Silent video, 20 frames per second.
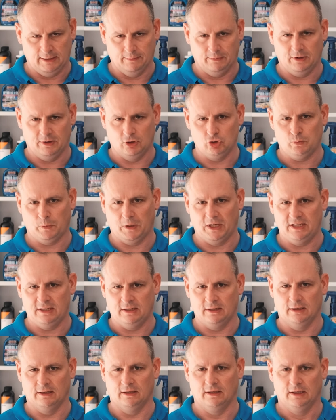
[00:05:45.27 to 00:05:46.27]
gibt es
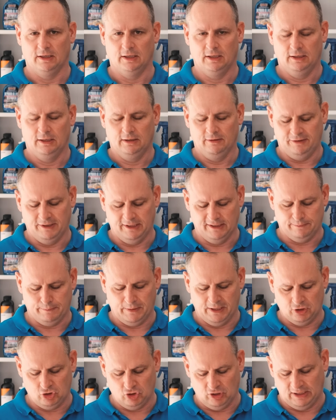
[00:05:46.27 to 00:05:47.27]
entsprechende
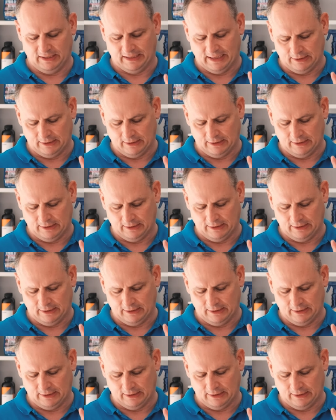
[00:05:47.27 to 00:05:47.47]
Filzblättchen.